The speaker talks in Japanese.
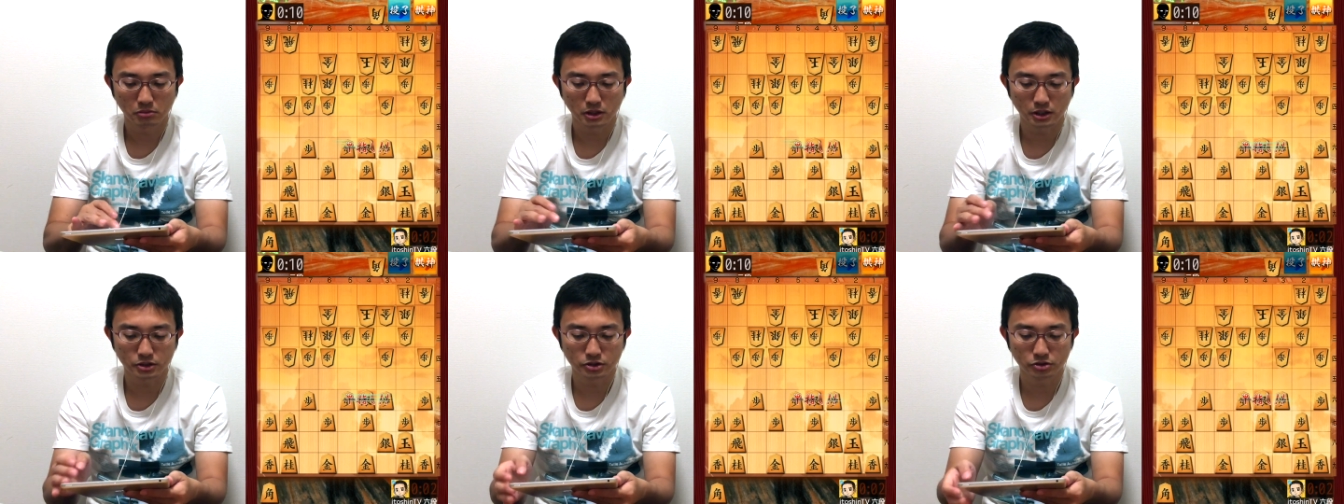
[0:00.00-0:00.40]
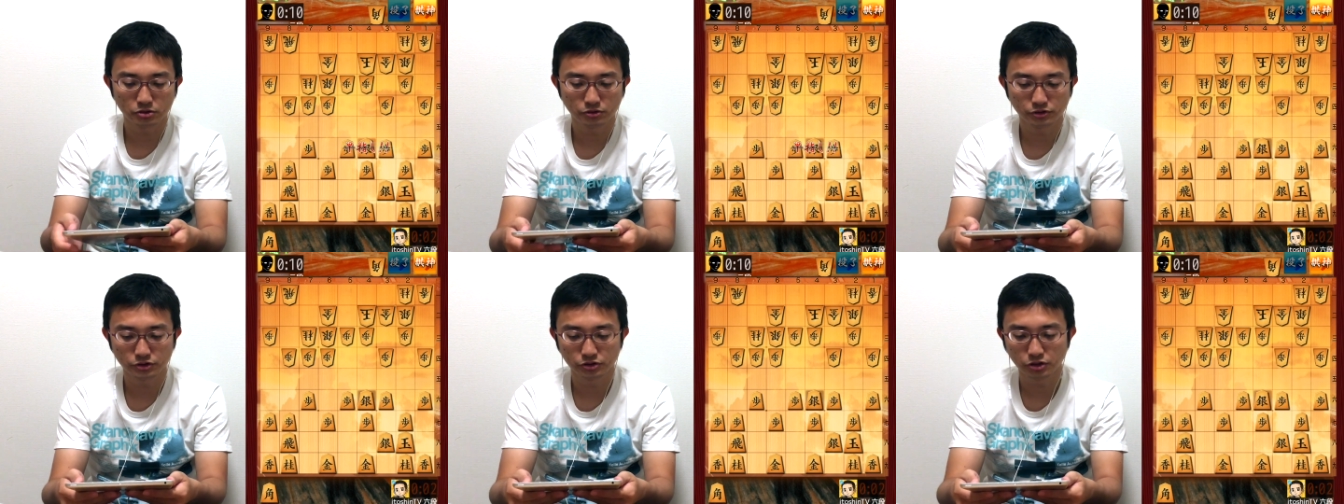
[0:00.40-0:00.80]
まあ、8
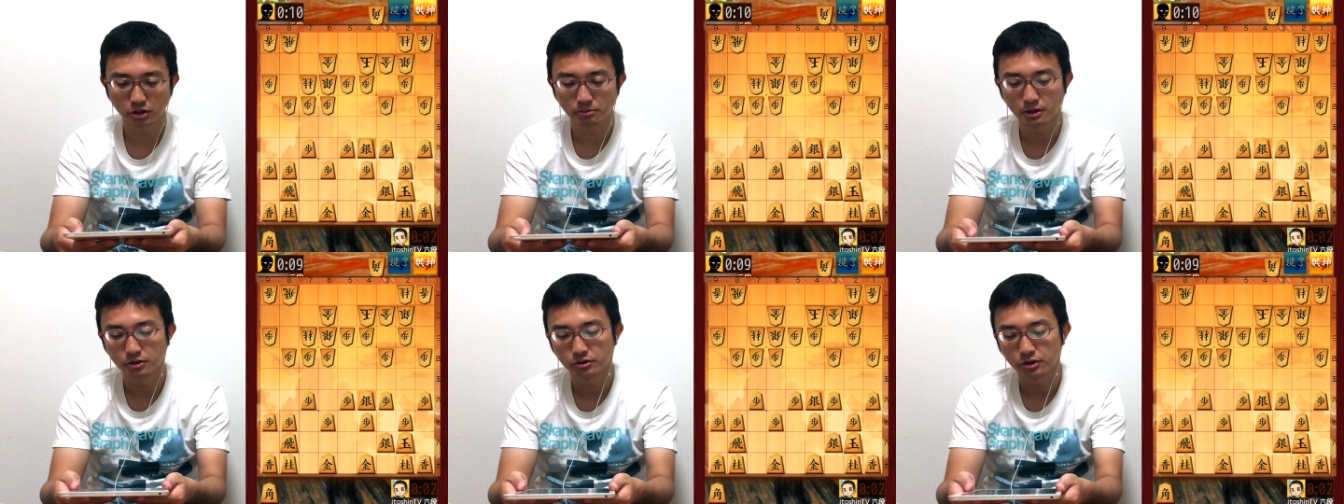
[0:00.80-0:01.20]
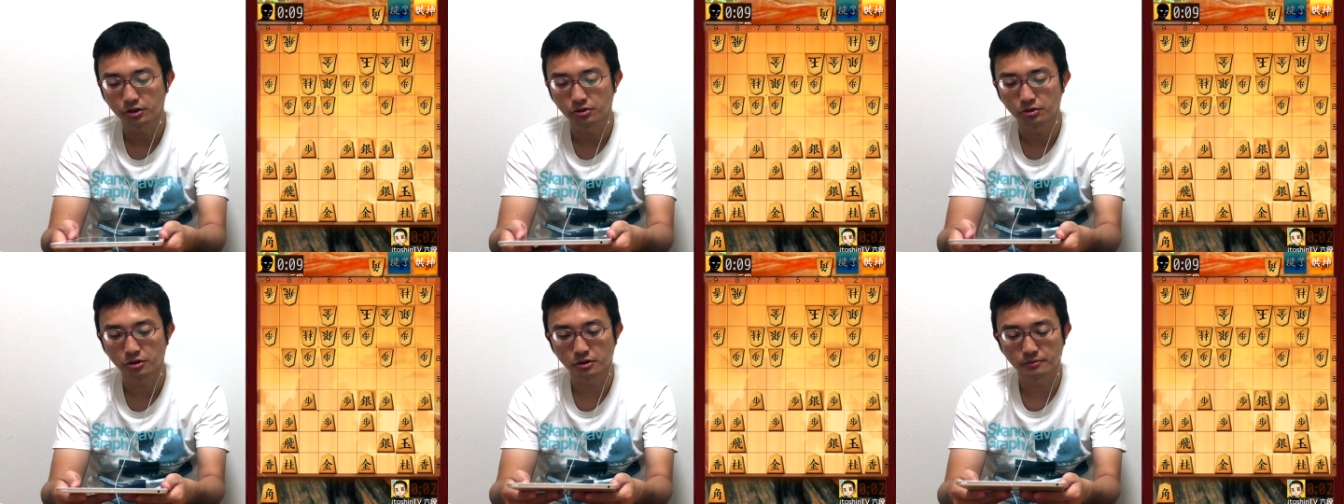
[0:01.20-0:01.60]
六つく手もある
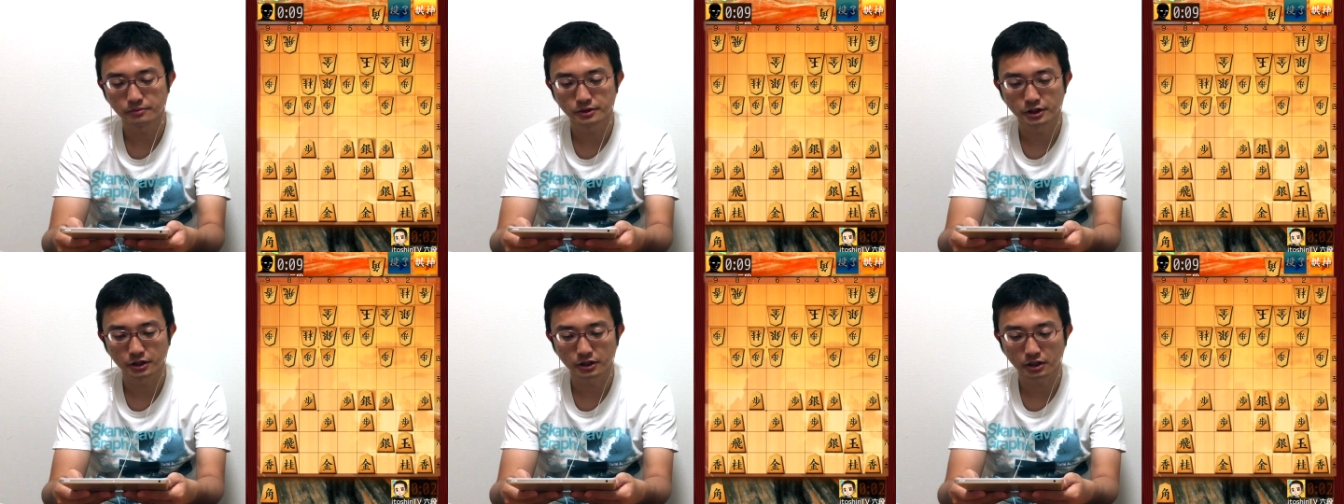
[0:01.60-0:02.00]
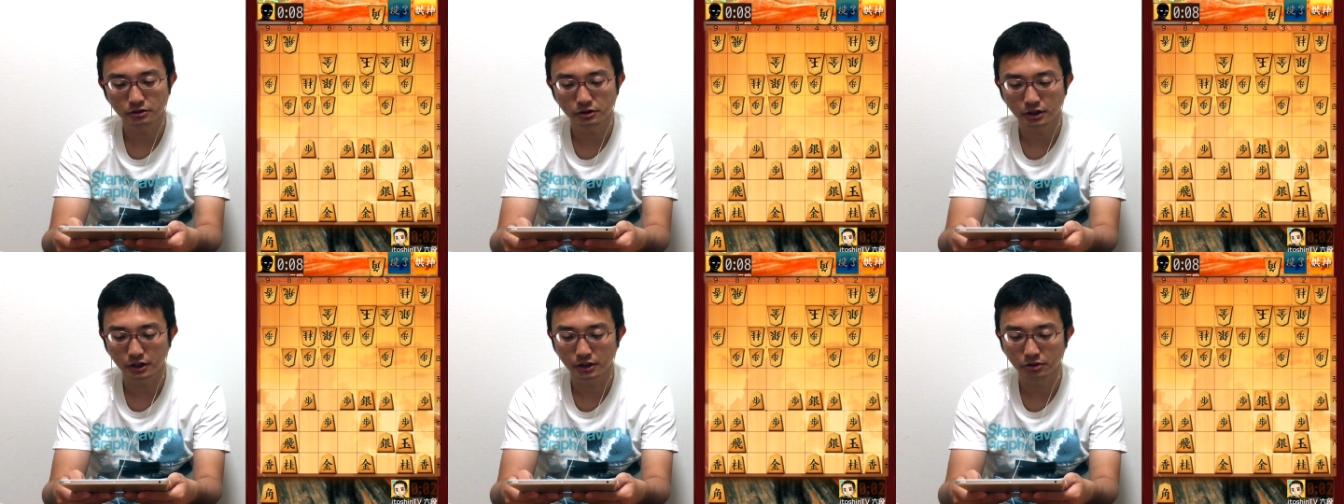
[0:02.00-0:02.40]
けど、せっか
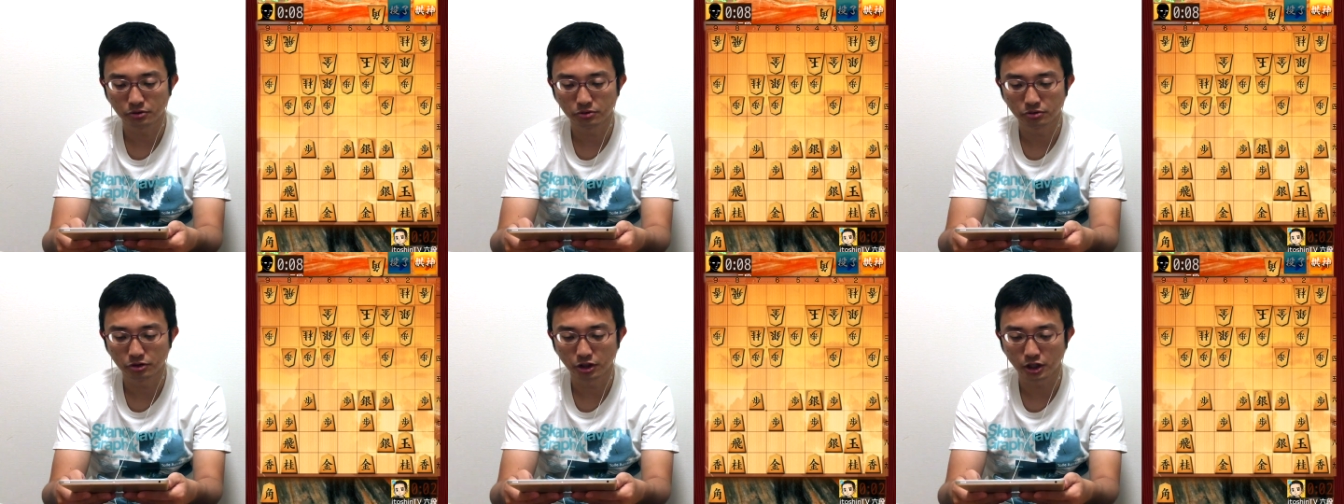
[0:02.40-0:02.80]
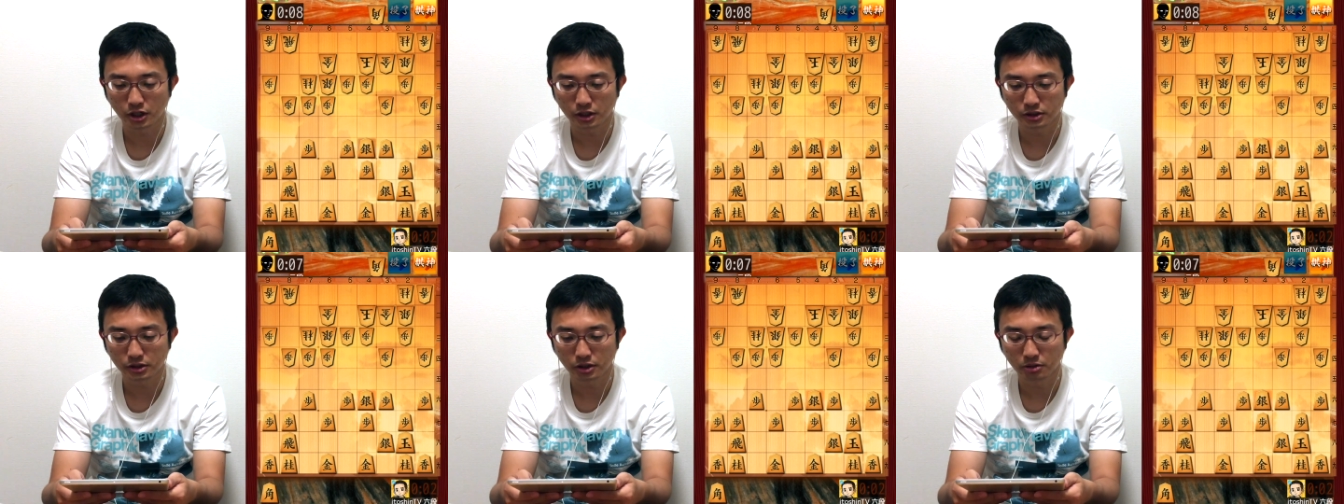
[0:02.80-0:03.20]
くだから4六銀
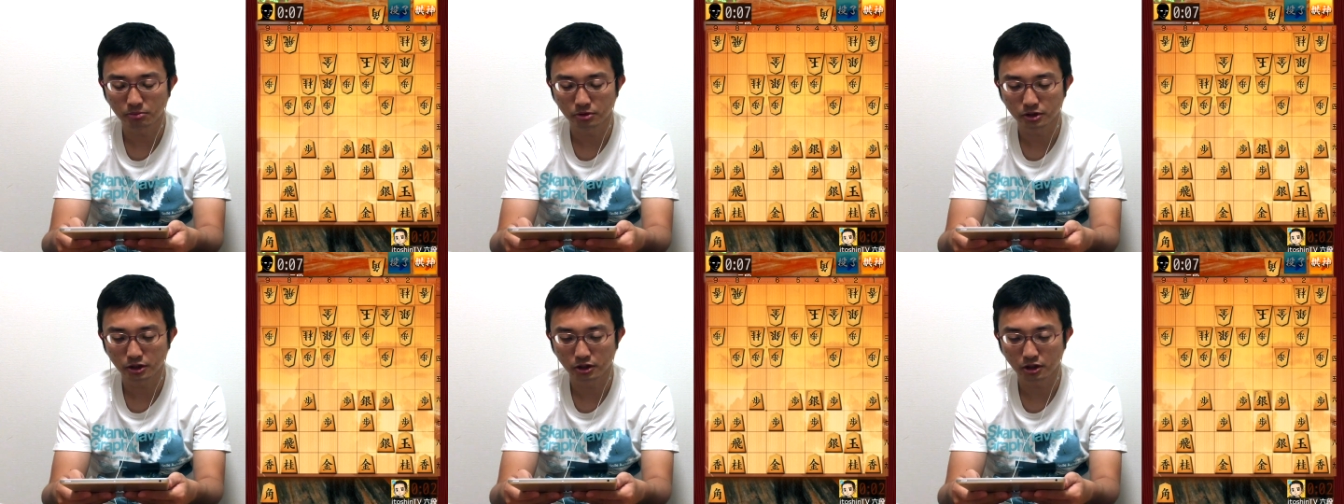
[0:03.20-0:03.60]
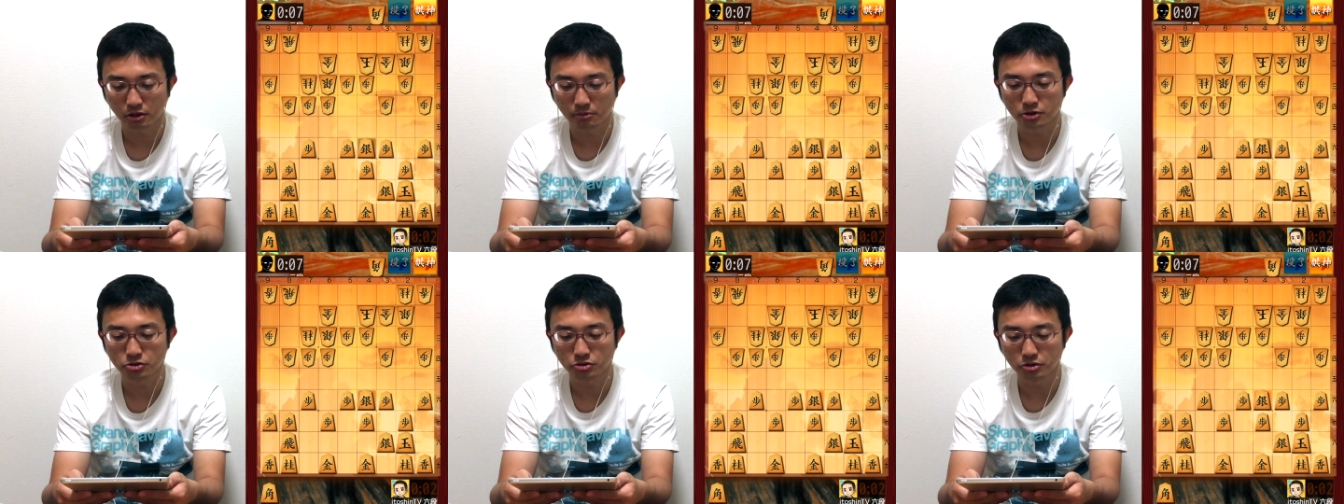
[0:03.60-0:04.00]
上がっていきもい
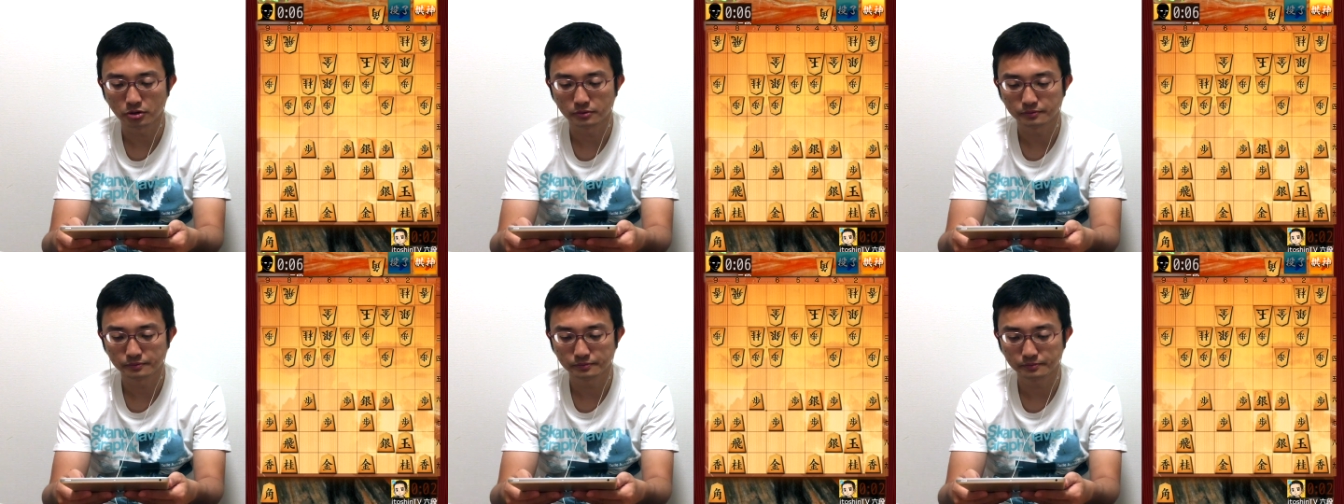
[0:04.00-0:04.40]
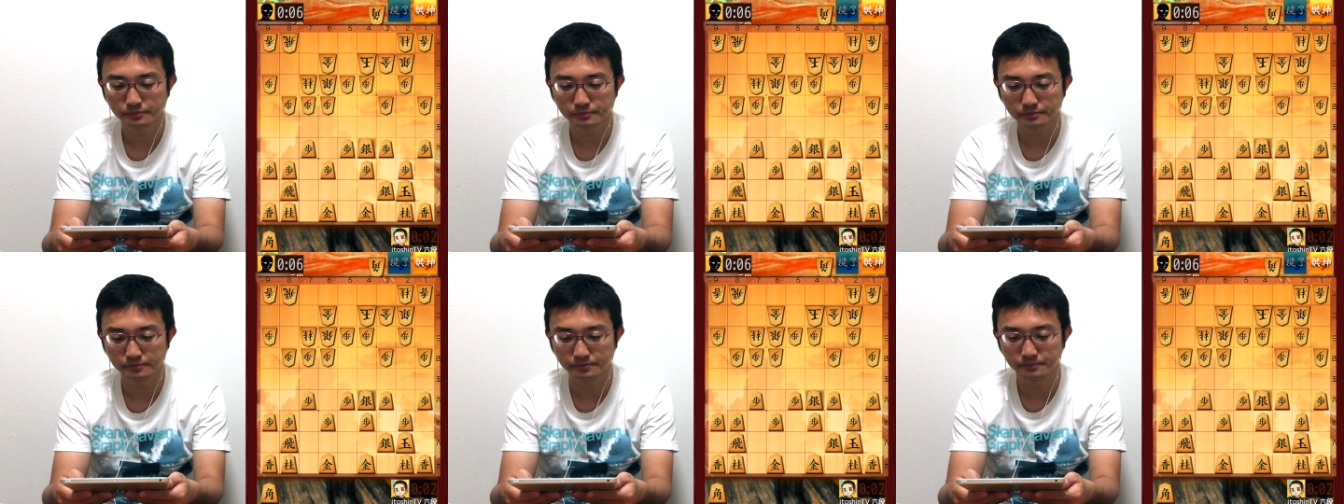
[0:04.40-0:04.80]
きましょ
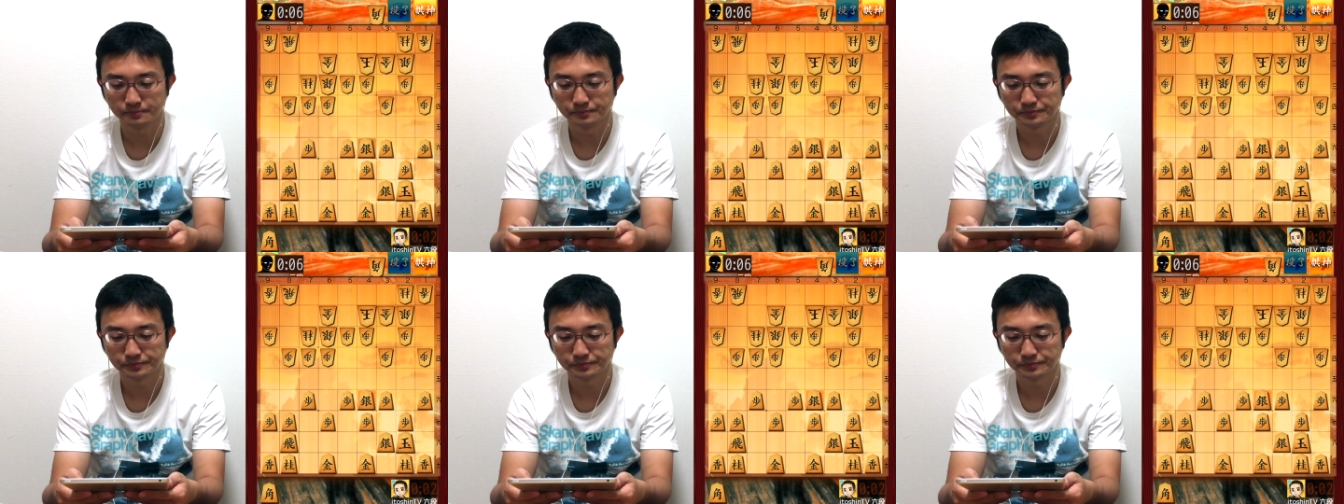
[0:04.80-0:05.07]
う。